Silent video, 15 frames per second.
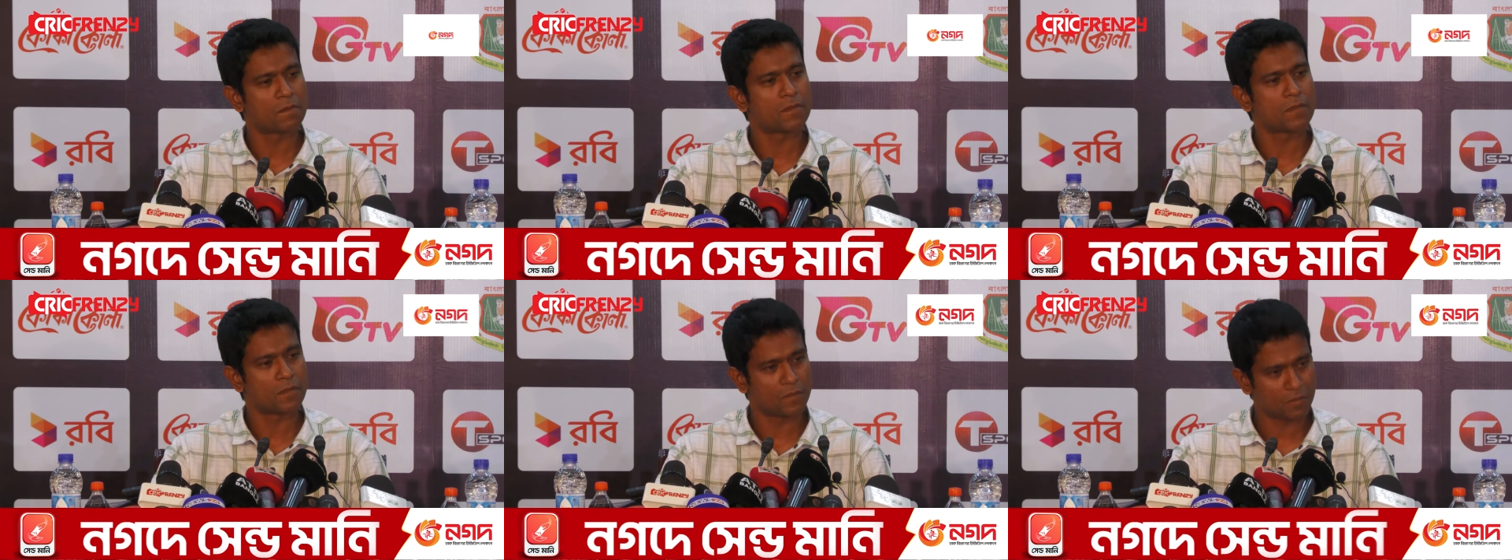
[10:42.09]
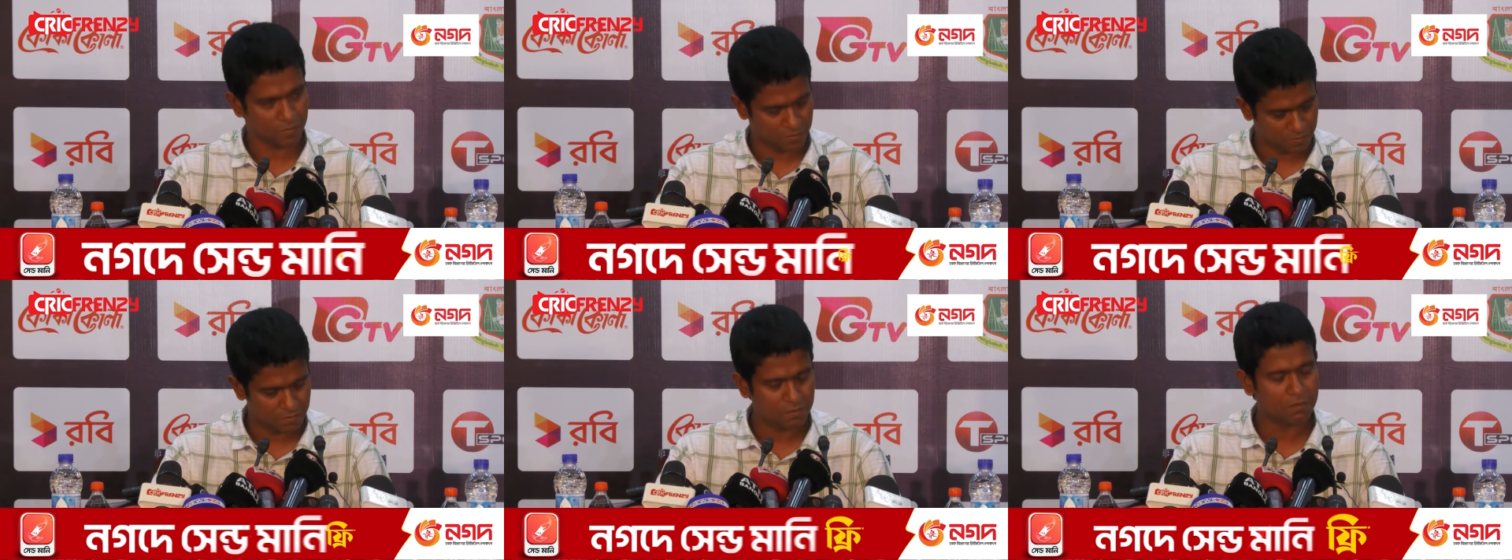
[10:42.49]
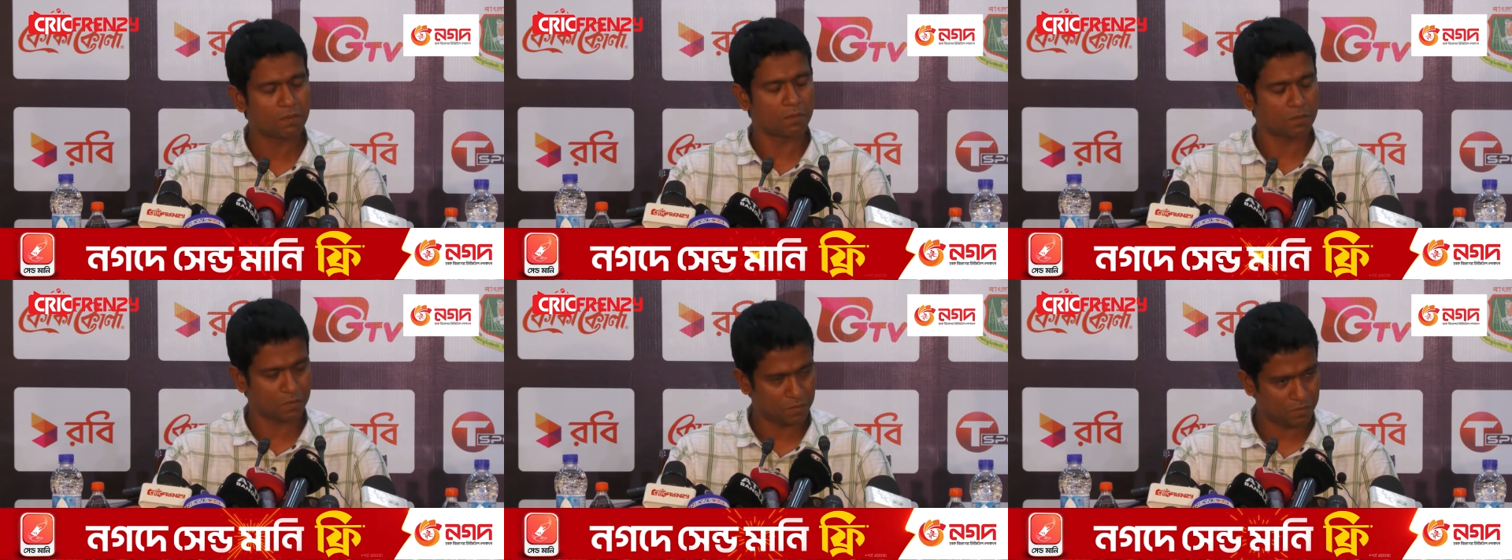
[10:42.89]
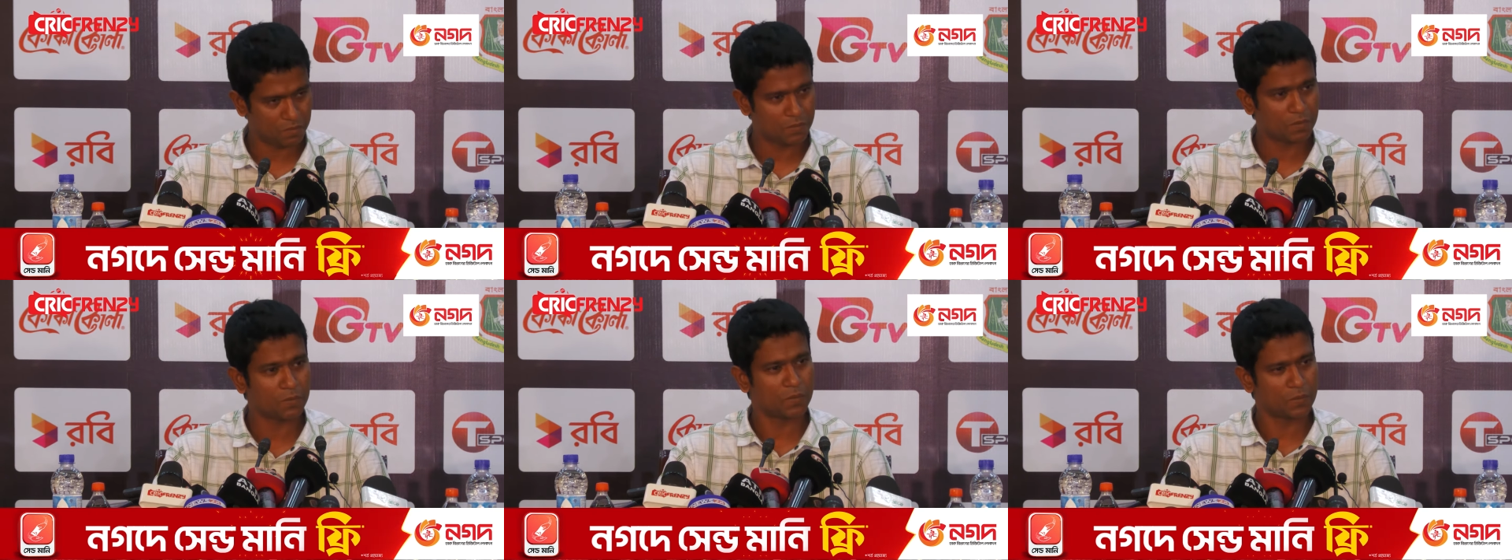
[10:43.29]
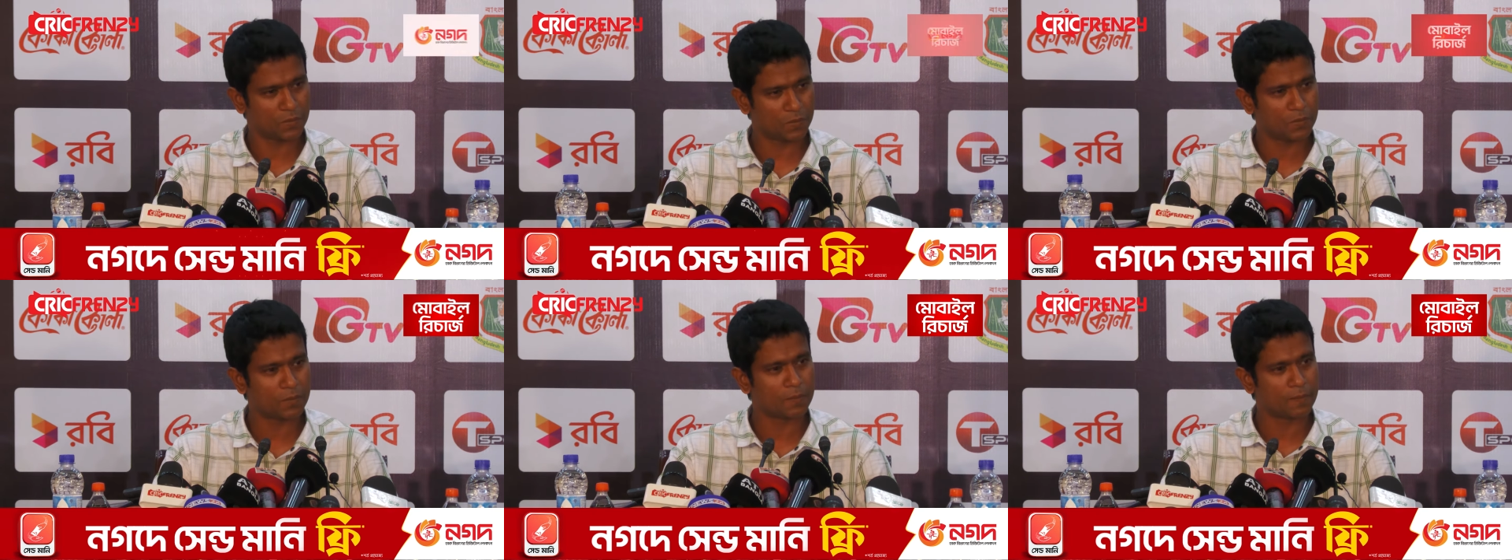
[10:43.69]
ক্রস মানে করলো ভালো করলো
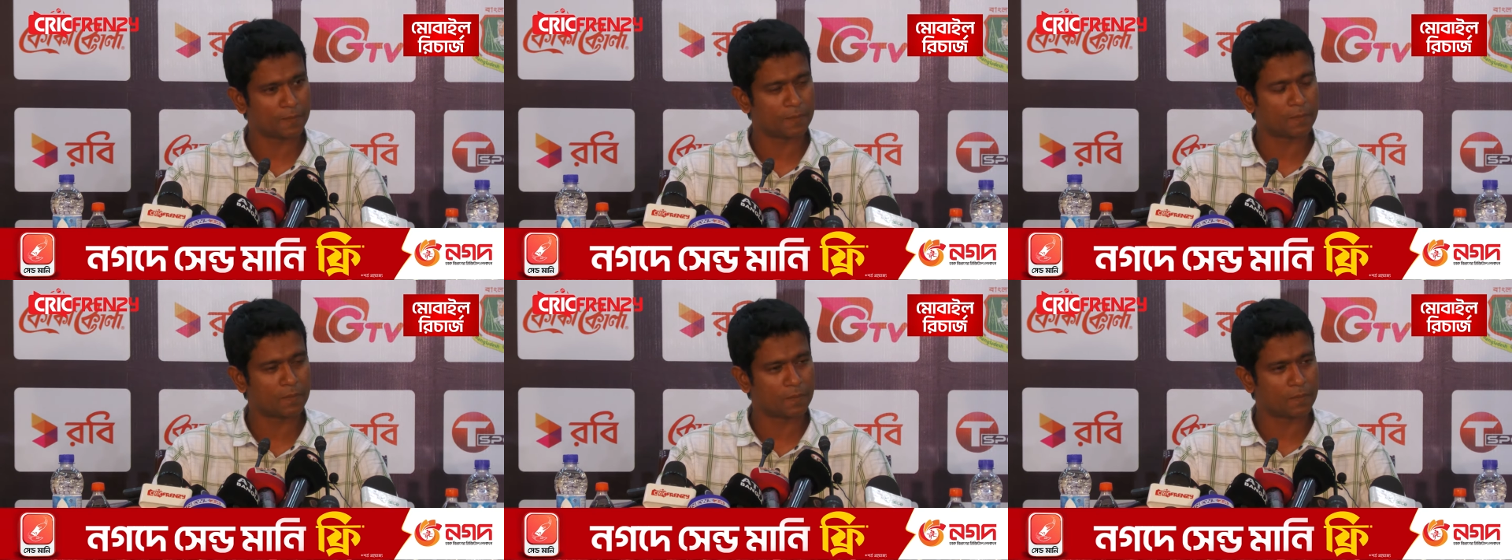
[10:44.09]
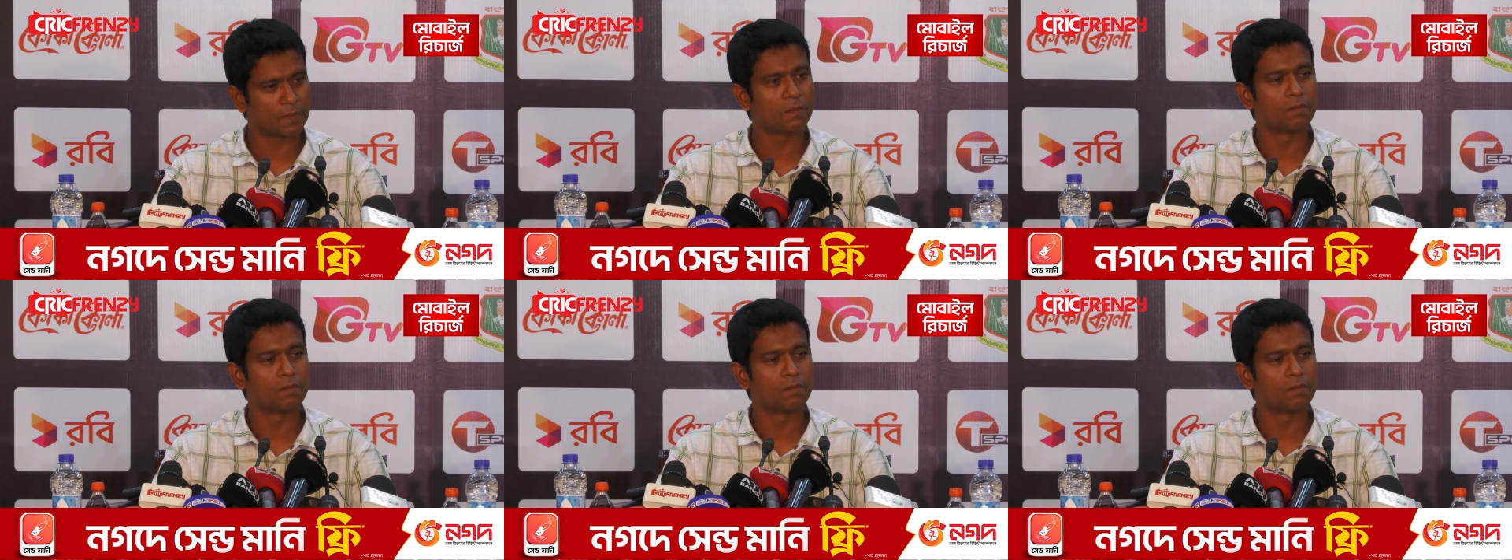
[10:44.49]
এক্সপেকটেশন চলে এসেছে